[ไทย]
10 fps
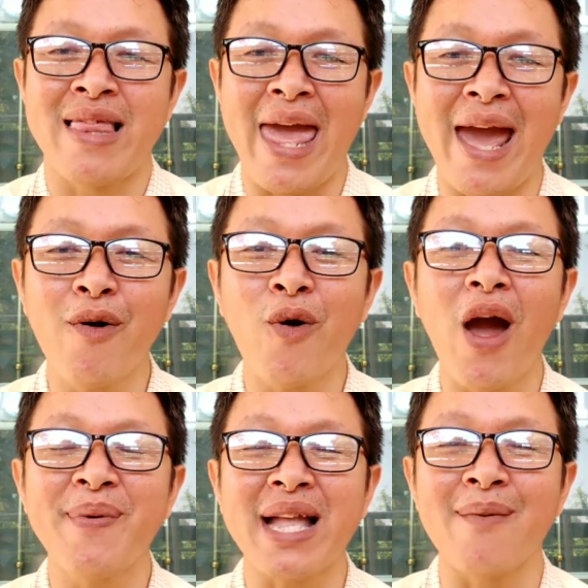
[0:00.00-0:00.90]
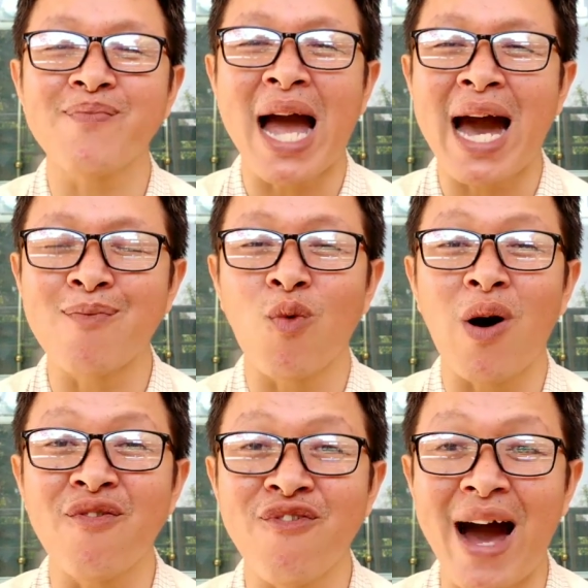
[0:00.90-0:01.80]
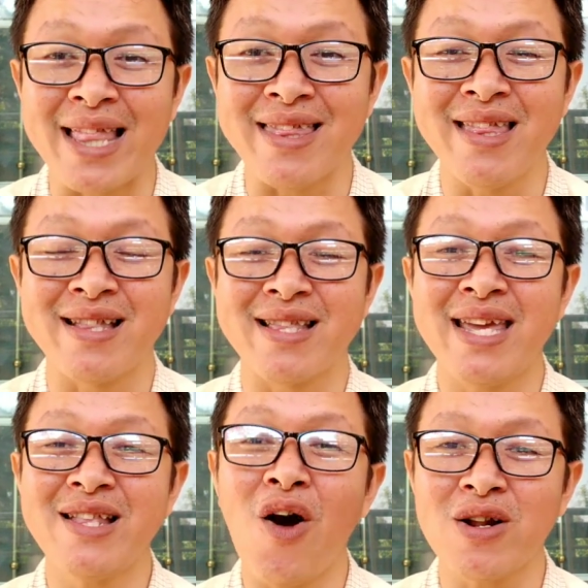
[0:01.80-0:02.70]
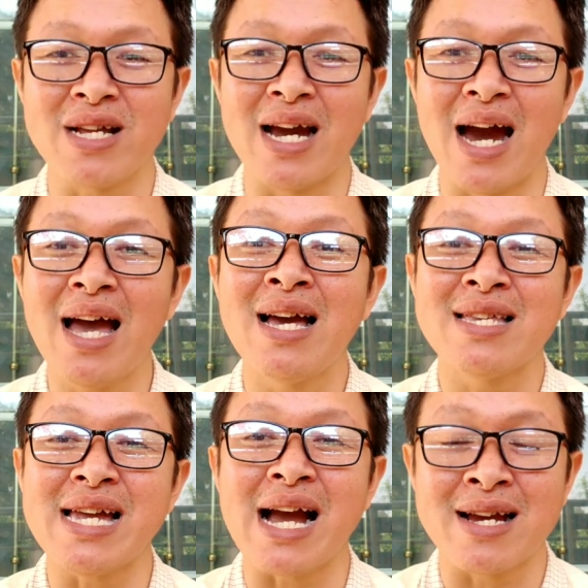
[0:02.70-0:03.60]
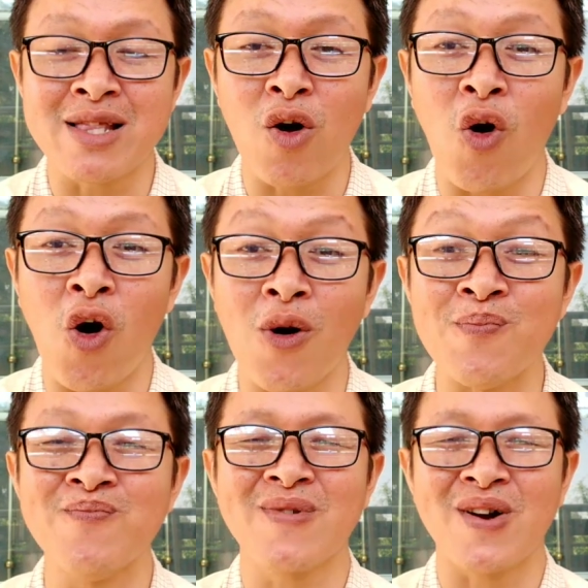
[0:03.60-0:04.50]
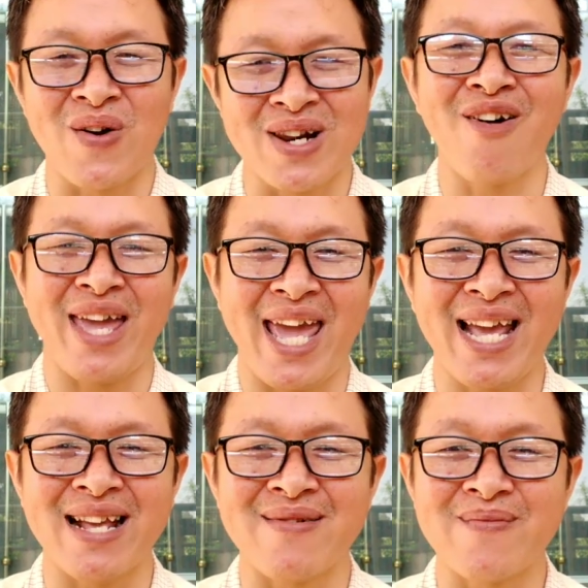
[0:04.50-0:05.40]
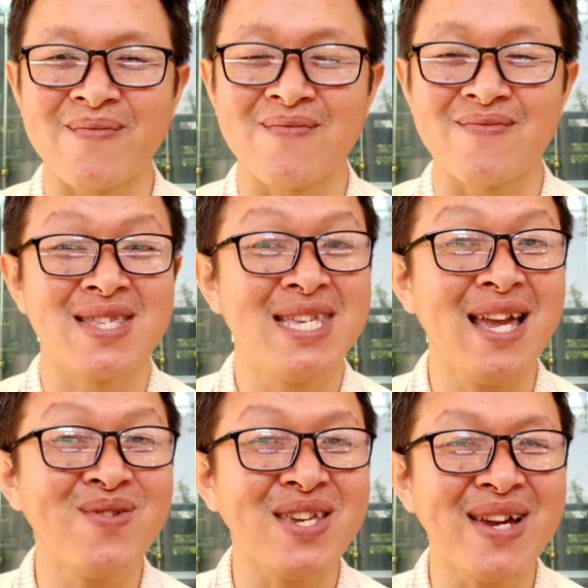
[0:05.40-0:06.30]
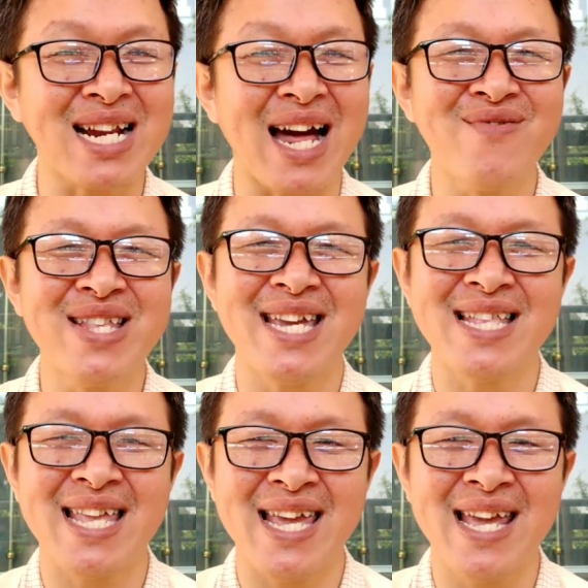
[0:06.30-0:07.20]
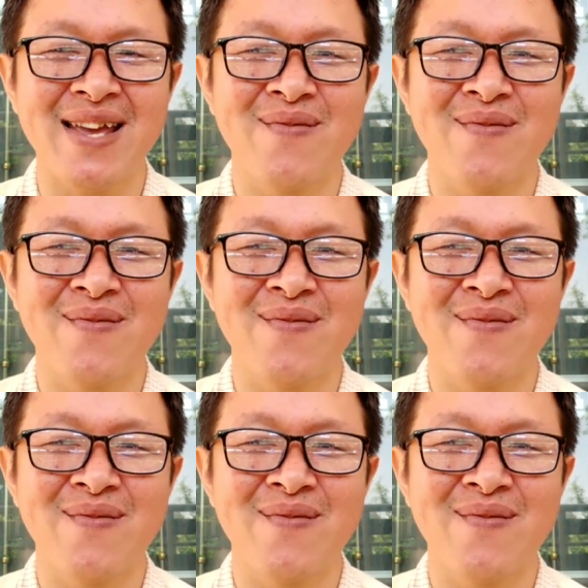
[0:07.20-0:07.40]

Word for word: แล้วค่อยไปทำตามความฝันที่นอกเหนือจากเงินออมของเราเองเยี่ยมใช่ไหมครับวิธีนี้